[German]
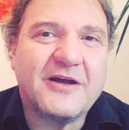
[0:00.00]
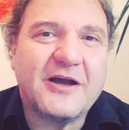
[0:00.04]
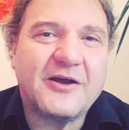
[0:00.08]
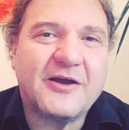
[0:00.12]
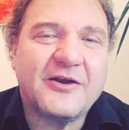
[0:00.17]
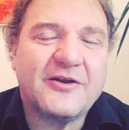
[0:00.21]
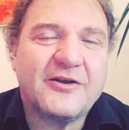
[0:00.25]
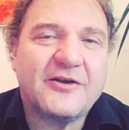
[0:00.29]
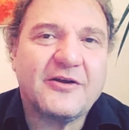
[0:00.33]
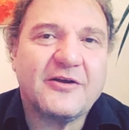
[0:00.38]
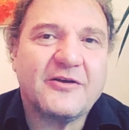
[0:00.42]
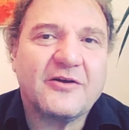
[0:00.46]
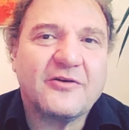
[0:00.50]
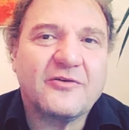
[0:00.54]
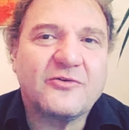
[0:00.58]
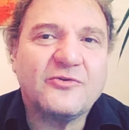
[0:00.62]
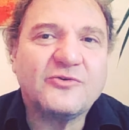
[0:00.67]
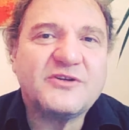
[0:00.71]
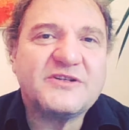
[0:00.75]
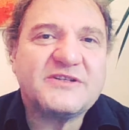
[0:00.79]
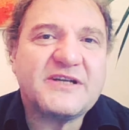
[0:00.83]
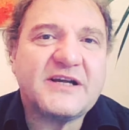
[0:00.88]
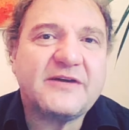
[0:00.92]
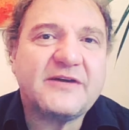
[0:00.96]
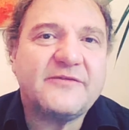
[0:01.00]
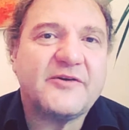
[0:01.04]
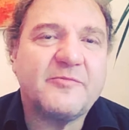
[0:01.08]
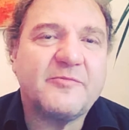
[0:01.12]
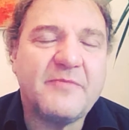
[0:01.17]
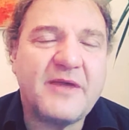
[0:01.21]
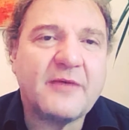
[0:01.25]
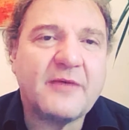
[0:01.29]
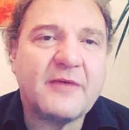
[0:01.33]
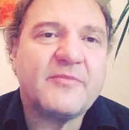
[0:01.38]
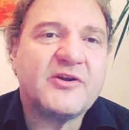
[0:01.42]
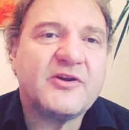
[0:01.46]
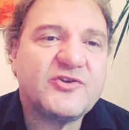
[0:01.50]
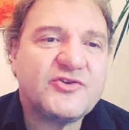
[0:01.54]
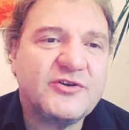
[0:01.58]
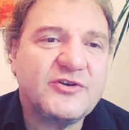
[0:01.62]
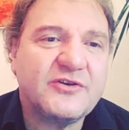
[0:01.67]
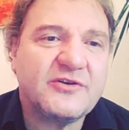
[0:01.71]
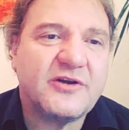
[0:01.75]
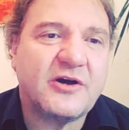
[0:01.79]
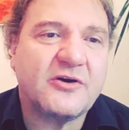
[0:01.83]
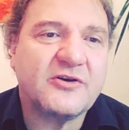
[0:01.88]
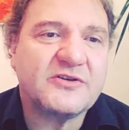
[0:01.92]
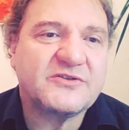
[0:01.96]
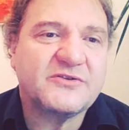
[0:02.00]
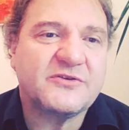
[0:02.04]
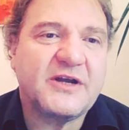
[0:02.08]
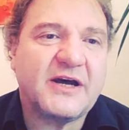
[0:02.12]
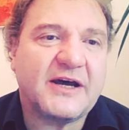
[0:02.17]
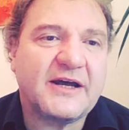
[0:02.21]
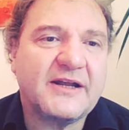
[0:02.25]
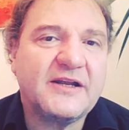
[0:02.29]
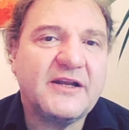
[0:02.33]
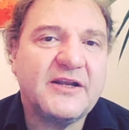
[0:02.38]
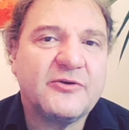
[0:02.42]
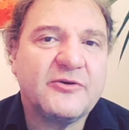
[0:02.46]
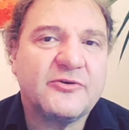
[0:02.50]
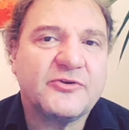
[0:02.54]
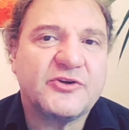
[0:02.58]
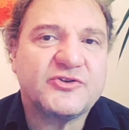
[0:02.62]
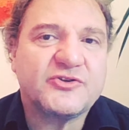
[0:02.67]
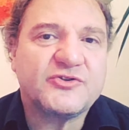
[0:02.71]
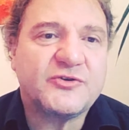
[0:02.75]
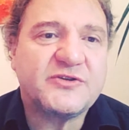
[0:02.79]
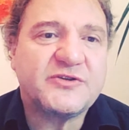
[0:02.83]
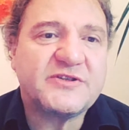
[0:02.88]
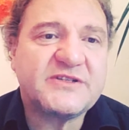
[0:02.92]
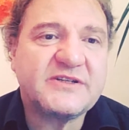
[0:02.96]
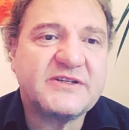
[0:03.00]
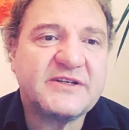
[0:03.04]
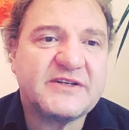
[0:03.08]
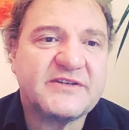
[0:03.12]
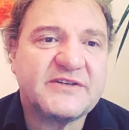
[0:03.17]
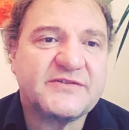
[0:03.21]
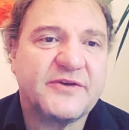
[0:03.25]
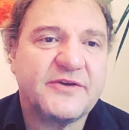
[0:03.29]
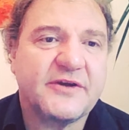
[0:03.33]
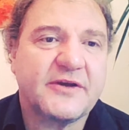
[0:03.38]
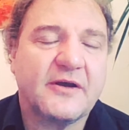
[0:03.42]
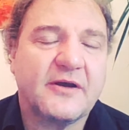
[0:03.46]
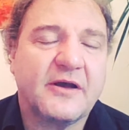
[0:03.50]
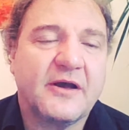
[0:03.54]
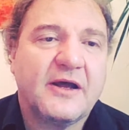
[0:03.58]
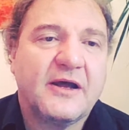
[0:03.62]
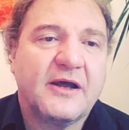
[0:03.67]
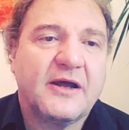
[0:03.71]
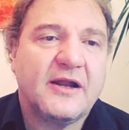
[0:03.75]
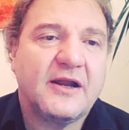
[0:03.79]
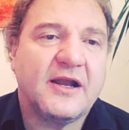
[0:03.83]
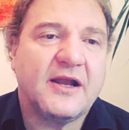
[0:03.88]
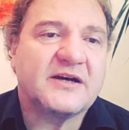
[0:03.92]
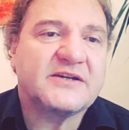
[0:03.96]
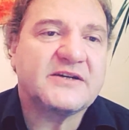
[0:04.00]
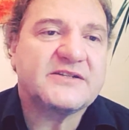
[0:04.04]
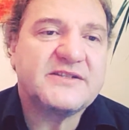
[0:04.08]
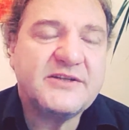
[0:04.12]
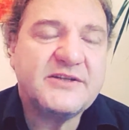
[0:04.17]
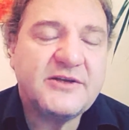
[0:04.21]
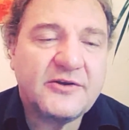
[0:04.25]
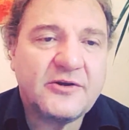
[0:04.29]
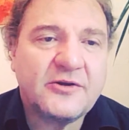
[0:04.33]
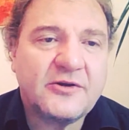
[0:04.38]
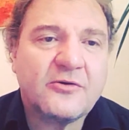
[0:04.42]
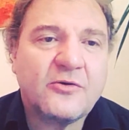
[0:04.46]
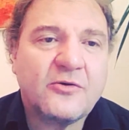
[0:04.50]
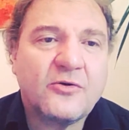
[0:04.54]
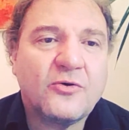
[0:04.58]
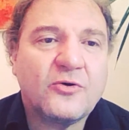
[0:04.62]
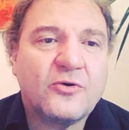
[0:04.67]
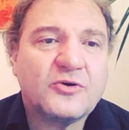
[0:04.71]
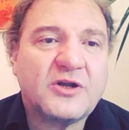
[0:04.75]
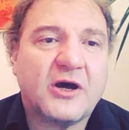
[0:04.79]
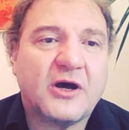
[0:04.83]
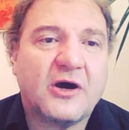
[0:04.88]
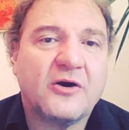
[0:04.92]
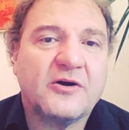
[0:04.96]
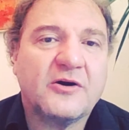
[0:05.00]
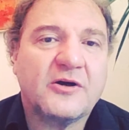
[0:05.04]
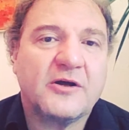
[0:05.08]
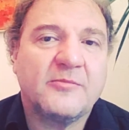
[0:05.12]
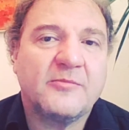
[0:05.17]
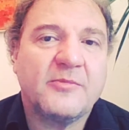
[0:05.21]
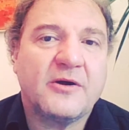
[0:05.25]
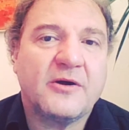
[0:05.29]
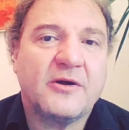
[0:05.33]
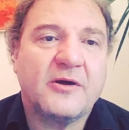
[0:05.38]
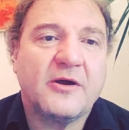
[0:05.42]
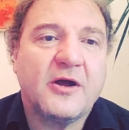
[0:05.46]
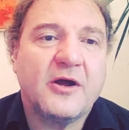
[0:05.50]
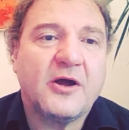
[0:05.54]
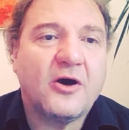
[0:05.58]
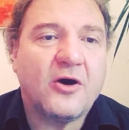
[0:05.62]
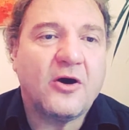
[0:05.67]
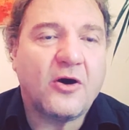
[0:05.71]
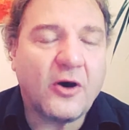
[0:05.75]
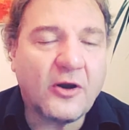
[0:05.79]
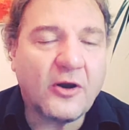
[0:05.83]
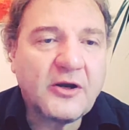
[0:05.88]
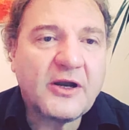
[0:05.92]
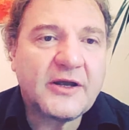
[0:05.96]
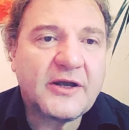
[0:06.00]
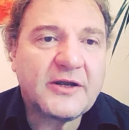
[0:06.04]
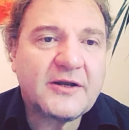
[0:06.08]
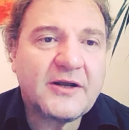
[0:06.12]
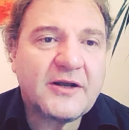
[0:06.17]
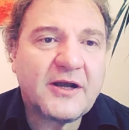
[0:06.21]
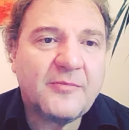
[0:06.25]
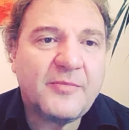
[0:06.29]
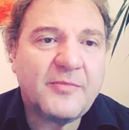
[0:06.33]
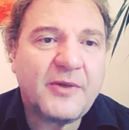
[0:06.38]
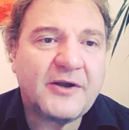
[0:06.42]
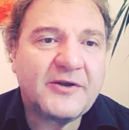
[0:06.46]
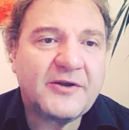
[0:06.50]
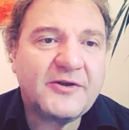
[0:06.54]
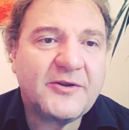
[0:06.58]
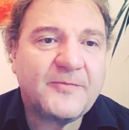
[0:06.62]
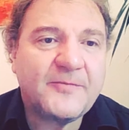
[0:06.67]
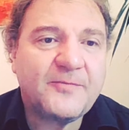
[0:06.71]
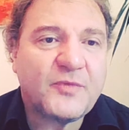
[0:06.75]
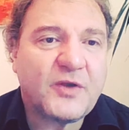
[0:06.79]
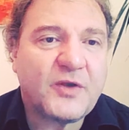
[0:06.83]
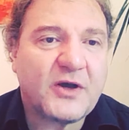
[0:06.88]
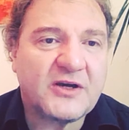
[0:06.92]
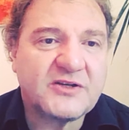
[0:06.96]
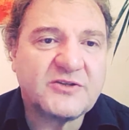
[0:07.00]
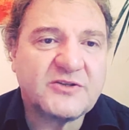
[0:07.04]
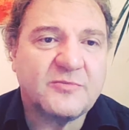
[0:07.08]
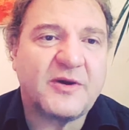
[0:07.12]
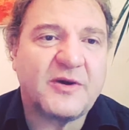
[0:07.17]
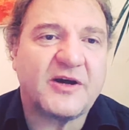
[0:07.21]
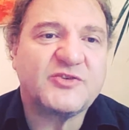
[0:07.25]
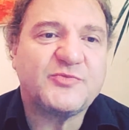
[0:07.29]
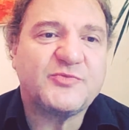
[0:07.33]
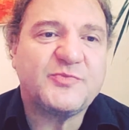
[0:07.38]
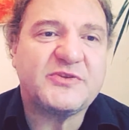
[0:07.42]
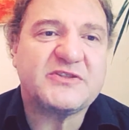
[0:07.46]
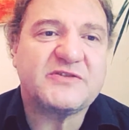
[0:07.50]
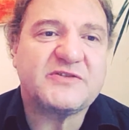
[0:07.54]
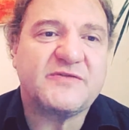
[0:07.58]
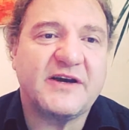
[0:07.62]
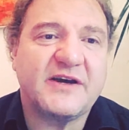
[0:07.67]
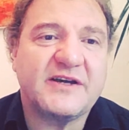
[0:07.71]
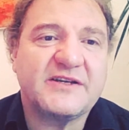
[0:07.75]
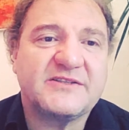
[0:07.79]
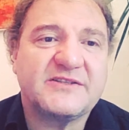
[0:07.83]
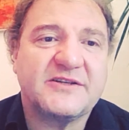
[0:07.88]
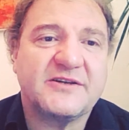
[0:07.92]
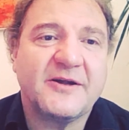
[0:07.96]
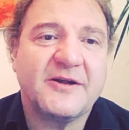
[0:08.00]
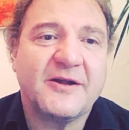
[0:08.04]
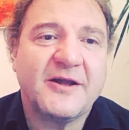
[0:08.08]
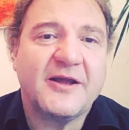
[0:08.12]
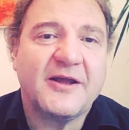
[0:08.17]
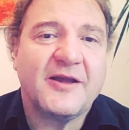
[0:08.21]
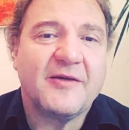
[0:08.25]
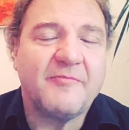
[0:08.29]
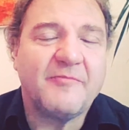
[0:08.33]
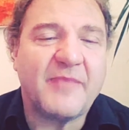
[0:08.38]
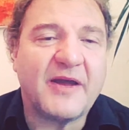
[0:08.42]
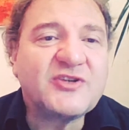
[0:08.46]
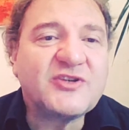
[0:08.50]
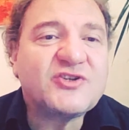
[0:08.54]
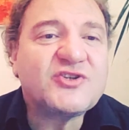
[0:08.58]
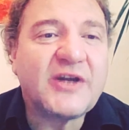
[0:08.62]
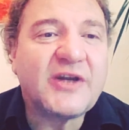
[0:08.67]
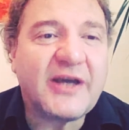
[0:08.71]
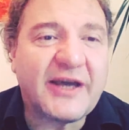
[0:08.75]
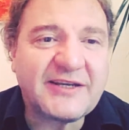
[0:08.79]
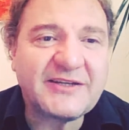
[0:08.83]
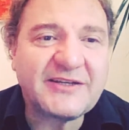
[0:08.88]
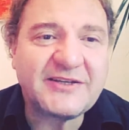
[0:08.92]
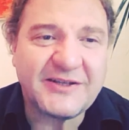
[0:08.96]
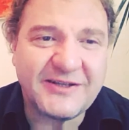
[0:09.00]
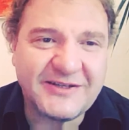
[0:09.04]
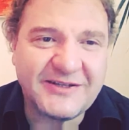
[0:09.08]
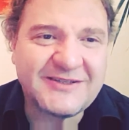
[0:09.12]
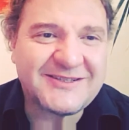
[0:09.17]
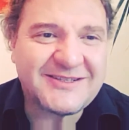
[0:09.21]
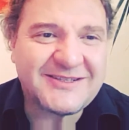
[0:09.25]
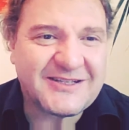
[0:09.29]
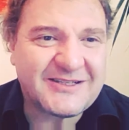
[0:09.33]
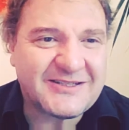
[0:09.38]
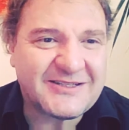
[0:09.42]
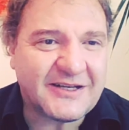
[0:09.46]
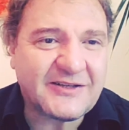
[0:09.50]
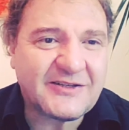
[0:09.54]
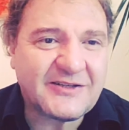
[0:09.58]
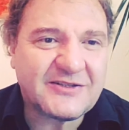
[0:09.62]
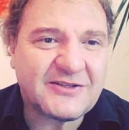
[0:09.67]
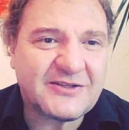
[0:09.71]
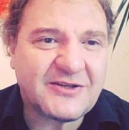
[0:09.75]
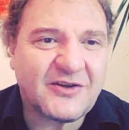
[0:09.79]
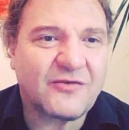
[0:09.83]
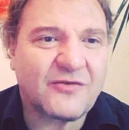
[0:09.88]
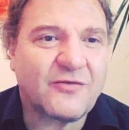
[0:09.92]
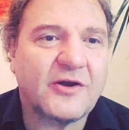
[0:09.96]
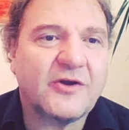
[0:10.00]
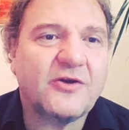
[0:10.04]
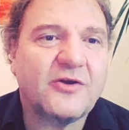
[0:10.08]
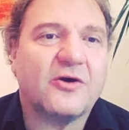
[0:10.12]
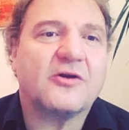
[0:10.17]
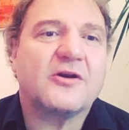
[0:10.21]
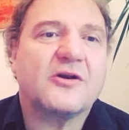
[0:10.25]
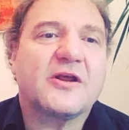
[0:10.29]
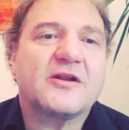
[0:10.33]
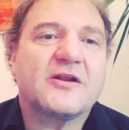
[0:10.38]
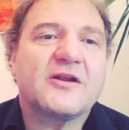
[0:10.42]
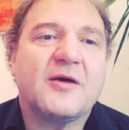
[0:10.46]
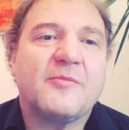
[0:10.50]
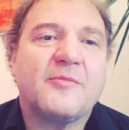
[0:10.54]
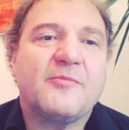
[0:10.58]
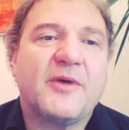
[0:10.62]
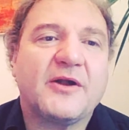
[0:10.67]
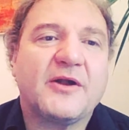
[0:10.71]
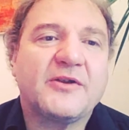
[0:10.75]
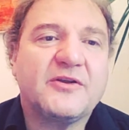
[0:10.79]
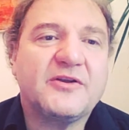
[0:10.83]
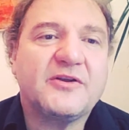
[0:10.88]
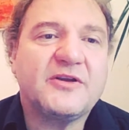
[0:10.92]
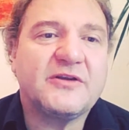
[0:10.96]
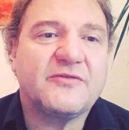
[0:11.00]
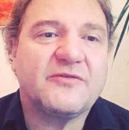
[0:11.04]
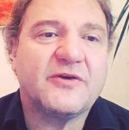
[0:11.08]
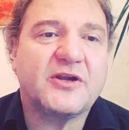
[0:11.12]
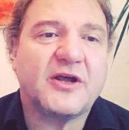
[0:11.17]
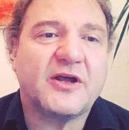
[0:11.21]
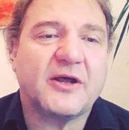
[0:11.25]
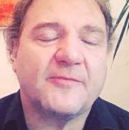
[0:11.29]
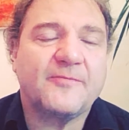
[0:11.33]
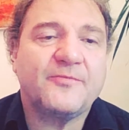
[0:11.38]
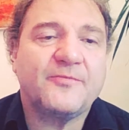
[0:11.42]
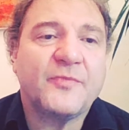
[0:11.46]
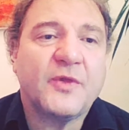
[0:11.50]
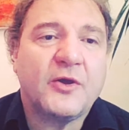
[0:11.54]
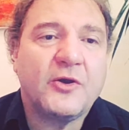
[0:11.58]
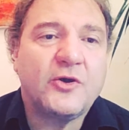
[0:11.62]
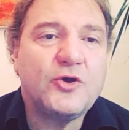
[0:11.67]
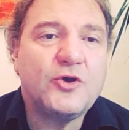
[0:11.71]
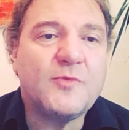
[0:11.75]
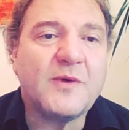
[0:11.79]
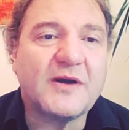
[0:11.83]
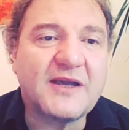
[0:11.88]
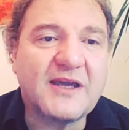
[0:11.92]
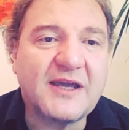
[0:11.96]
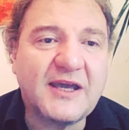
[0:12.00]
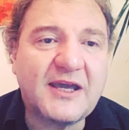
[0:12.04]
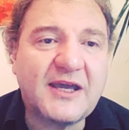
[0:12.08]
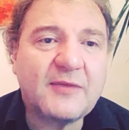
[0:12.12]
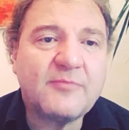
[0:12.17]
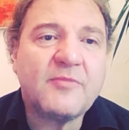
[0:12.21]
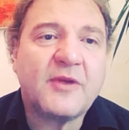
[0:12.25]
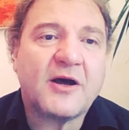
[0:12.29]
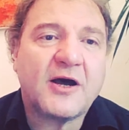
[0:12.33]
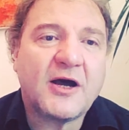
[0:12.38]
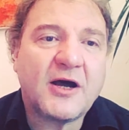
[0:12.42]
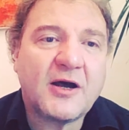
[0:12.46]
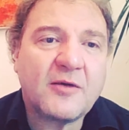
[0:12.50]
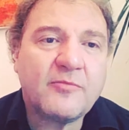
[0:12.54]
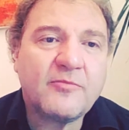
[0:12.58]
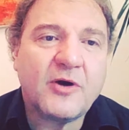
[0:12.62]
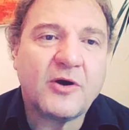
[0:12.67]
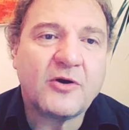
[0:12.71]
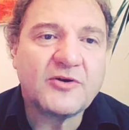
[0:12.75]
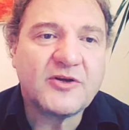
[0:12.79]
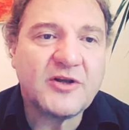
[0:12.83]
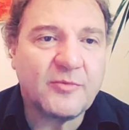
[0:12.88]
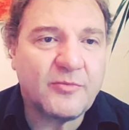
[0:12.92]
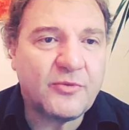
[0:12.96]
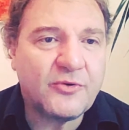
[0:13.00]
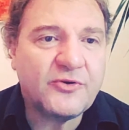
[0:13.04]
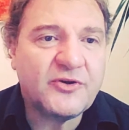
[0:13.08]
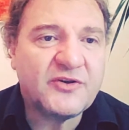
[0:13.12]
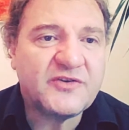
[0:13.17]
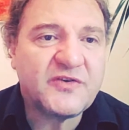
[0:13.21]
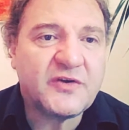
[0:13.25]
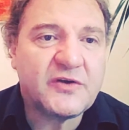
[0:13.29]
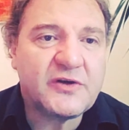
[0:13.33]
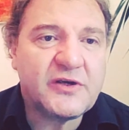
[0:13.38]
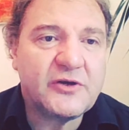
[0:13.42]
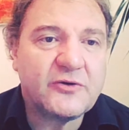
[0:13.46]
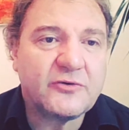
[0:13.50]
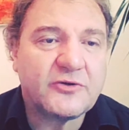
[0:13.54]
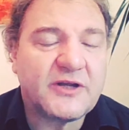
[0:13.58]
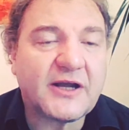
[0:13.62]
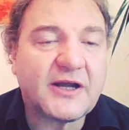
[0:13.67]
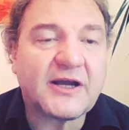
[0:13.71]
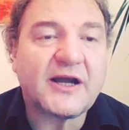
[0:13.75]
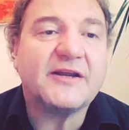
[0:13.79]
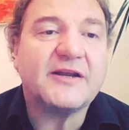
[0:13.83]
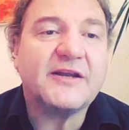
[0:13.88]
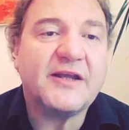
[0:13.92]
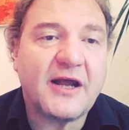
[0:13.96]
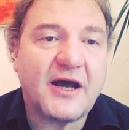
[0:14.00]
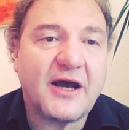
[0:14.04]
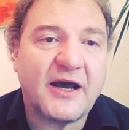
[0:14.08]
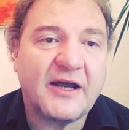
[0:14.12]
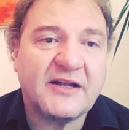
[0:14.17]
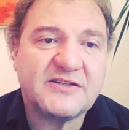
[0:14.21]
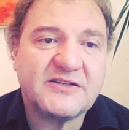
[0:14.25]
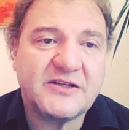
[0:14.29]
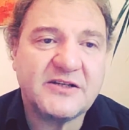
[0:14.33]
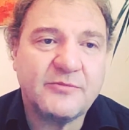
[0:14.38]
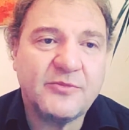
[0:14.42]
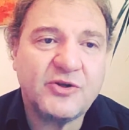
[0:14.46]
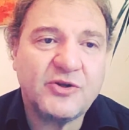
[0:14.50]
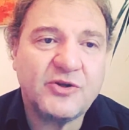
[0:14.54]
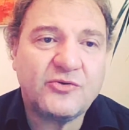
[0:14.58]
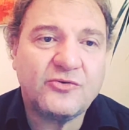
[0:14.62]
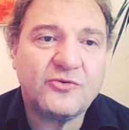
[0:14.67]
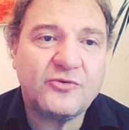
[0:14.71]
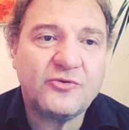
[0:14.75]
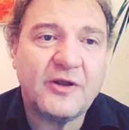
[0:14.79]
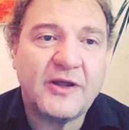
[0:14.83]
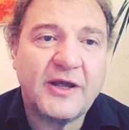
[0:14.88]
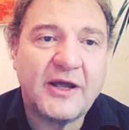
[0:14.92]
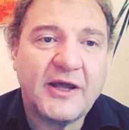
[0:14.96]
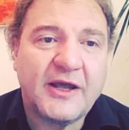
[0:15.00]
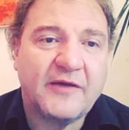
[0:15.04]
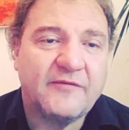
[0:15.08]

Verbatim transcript: eine gute Sache, wenn mehr Menschen auch so eine Anliegen unterstützen. Deswegen lanciert in Quote auch immer Online-Kampagnen, also beispielsweise Menschenrechte ins Gesetz. Das war eine Online-Kampagne, die wir dann übergeben haben, auch der Bundesregierung. Da kann jeder Einzelne mittun.